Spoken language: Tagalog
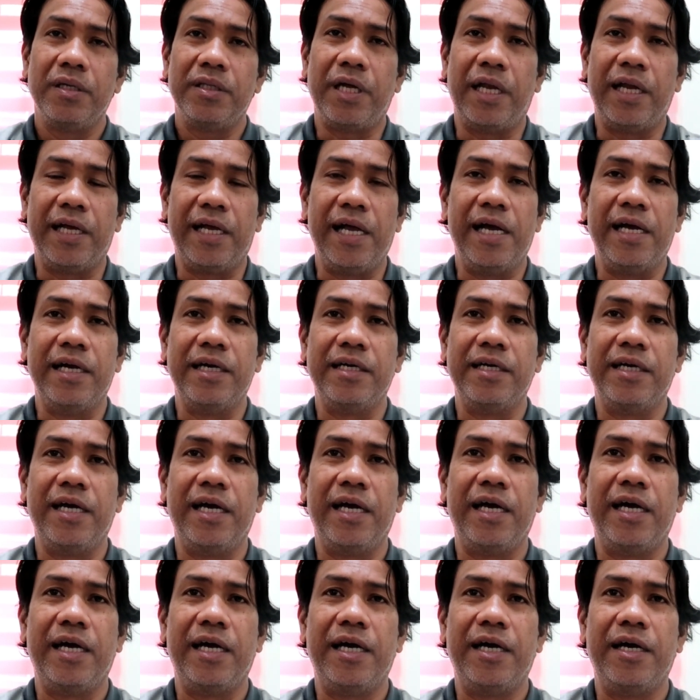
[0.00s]
talagang
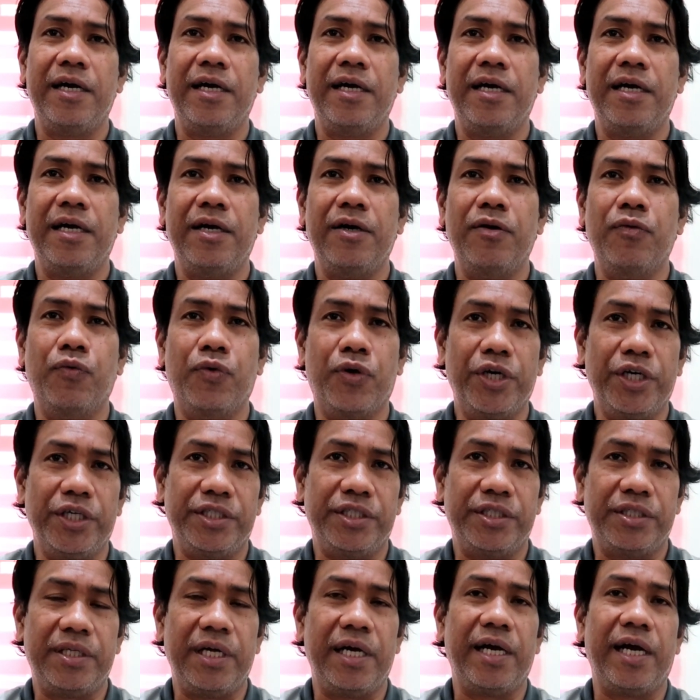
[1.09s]
uh,
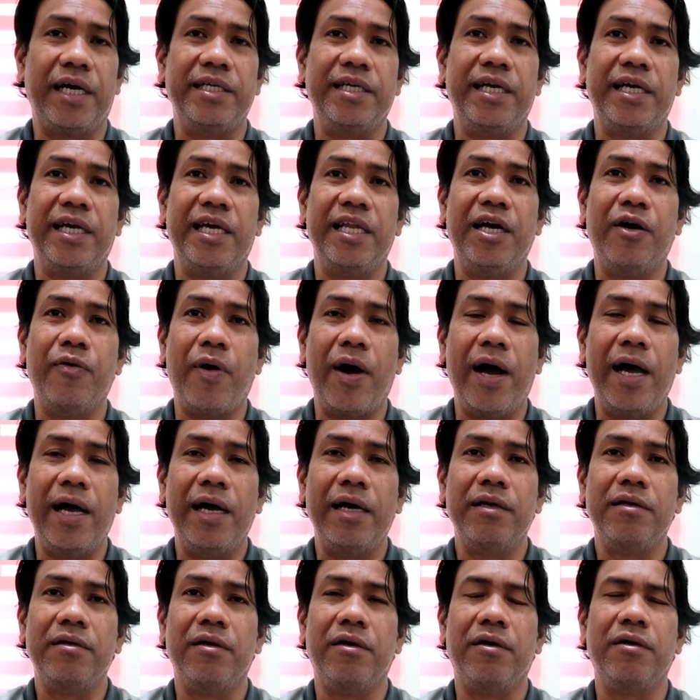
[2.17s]
worse ang kanyang ginawa
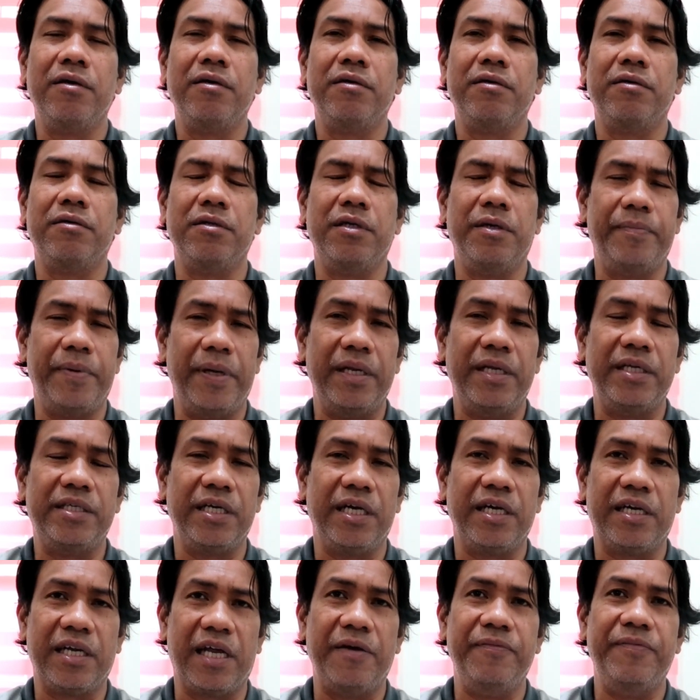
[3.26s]
no? o depende
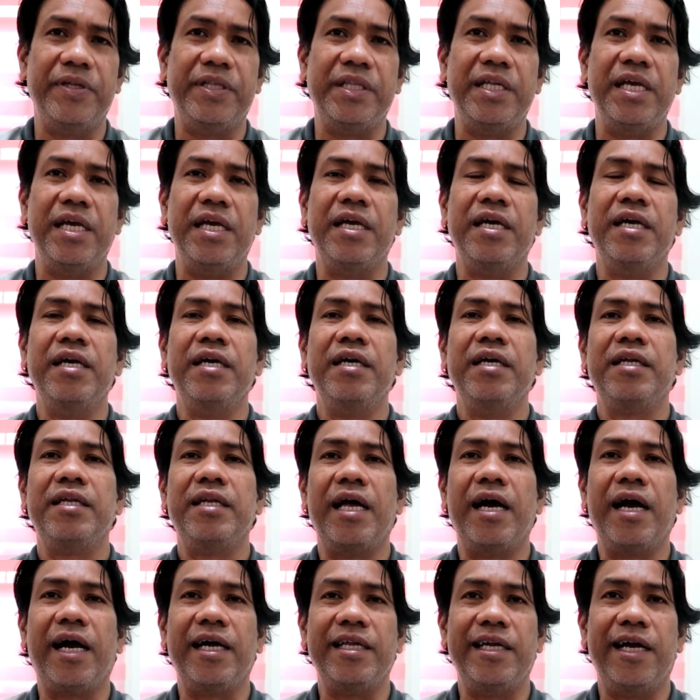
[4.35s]
sa gravity
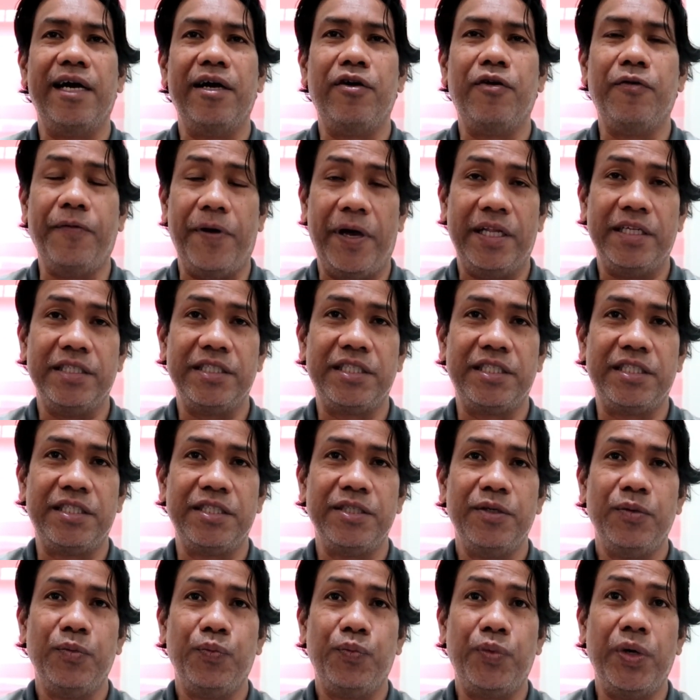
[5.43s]
ng kanyang offense,
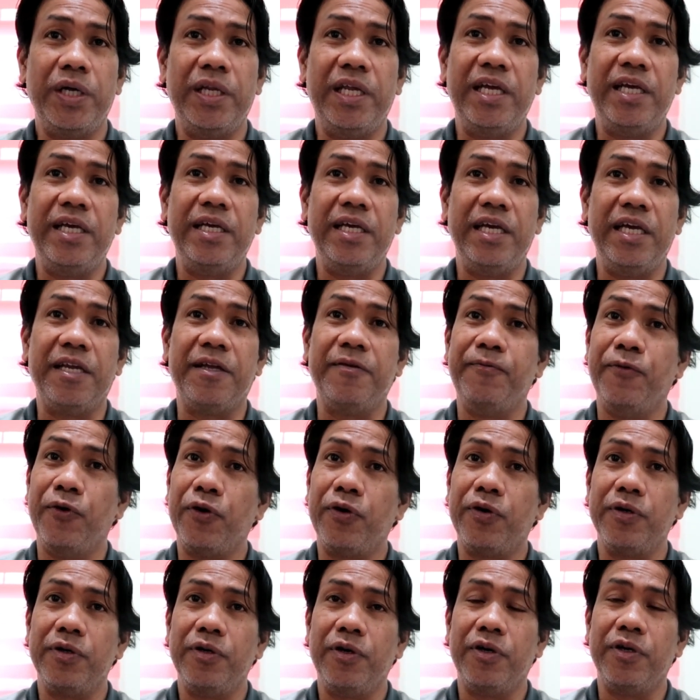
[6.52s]
pwedeng
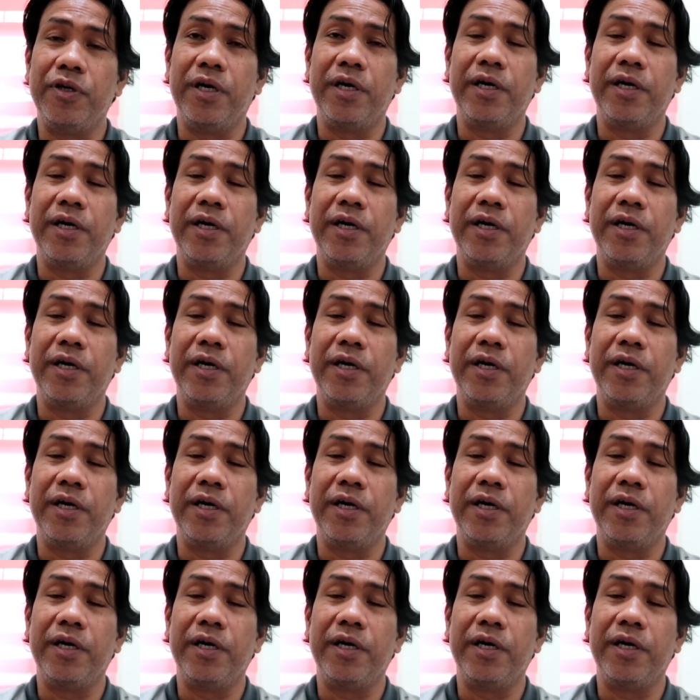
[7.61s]
i-revoke no,